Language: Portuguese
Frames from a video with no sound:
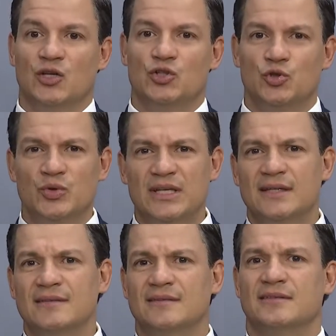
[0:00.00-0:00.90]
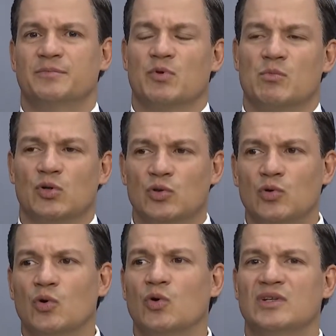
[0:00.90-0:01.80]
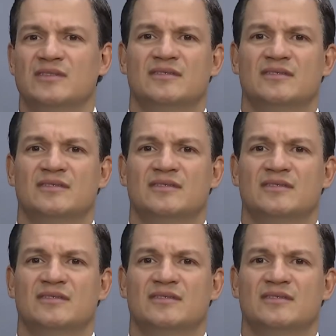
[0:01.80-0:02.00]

Juízes, promotores,